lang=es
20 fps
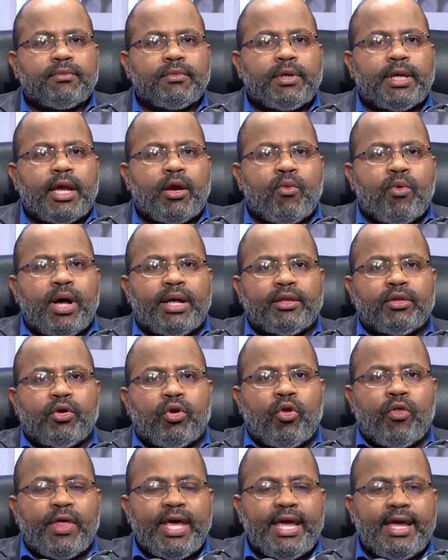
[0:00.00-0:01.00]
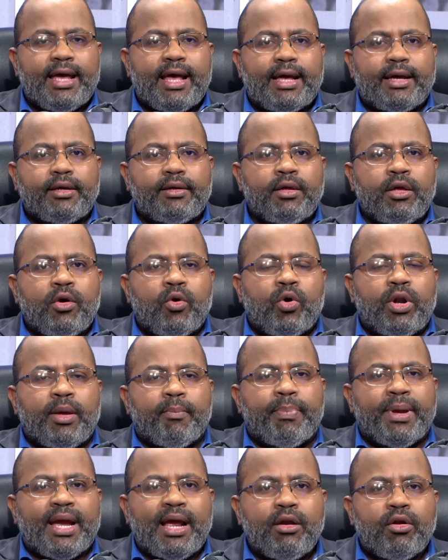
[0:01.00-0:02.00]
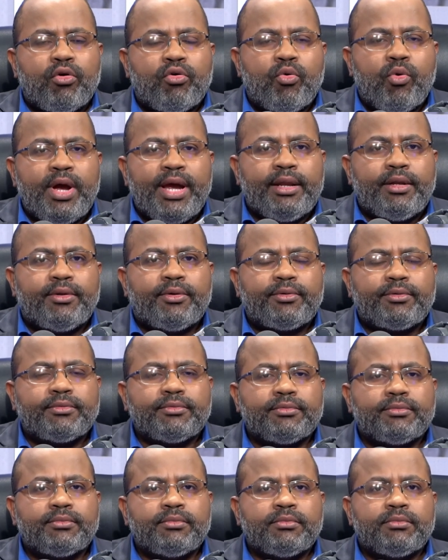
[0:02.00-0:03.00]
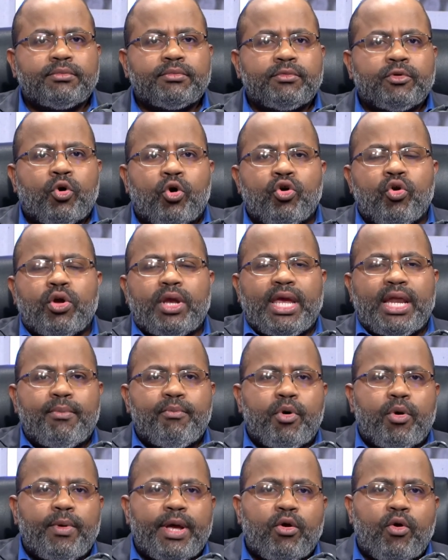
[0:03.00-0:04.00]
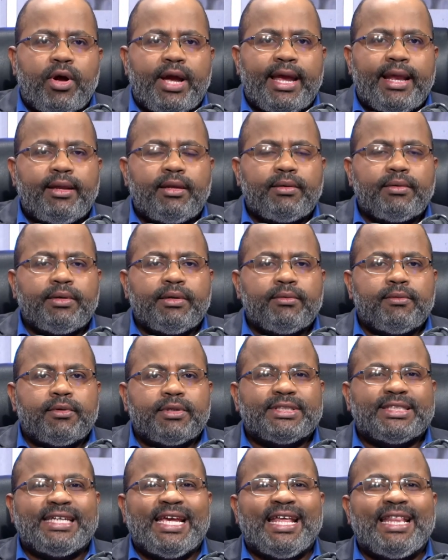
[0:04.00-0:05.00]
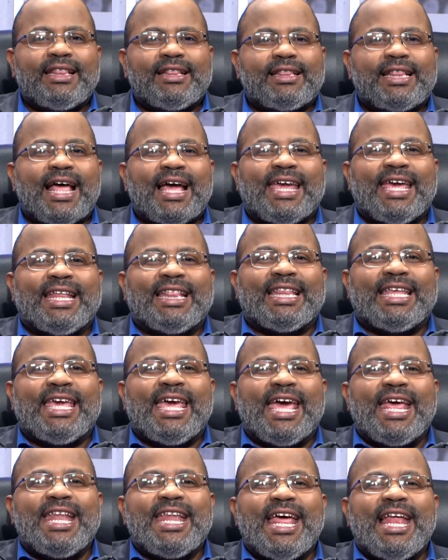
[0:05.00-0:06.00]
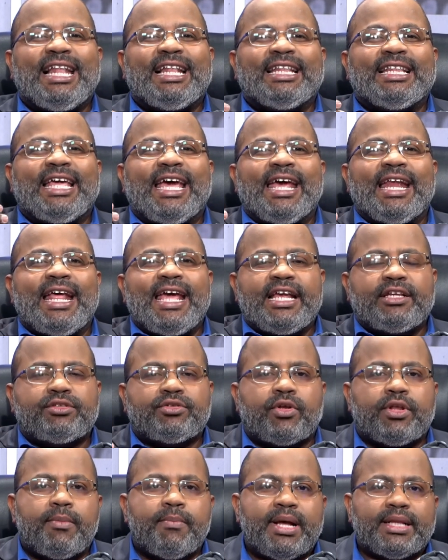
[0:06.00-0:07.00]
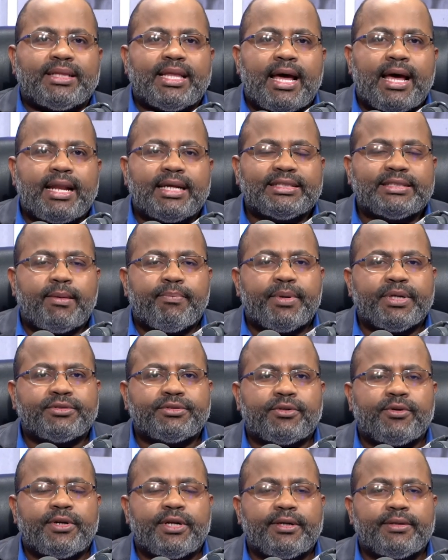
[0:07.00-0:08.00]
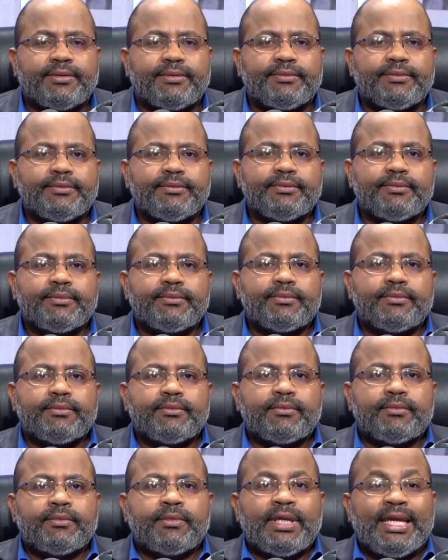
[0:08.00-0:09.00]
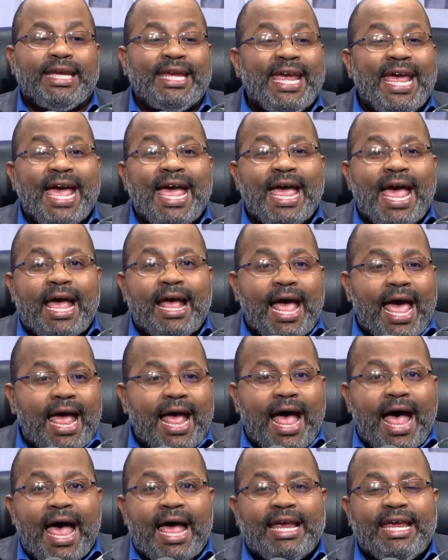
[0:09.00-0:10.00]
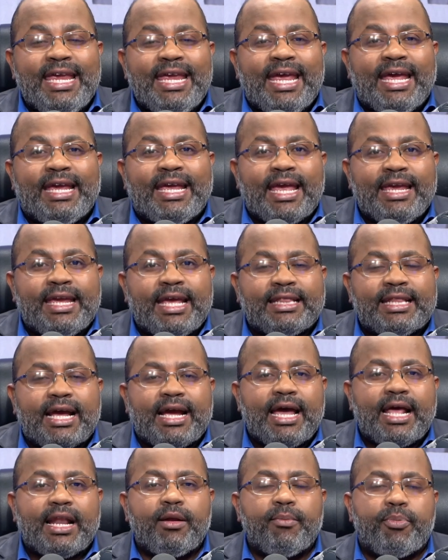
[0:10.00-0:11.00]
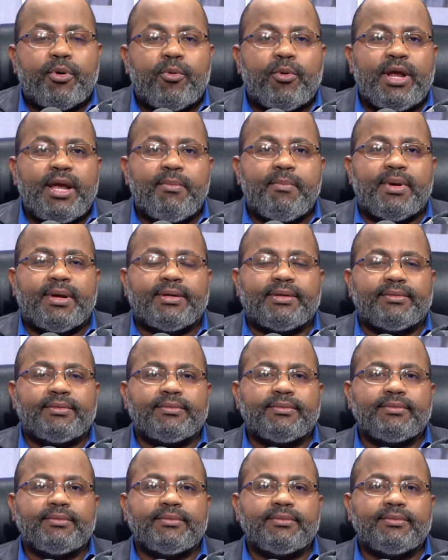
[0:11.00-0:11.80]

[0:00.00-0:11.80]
que cuando lo dejan o le pegan los cuernos o no quieren volver con él, sienta que tiene el derecho de matar a esa persona. Y ahí es que hay que atacar el problema.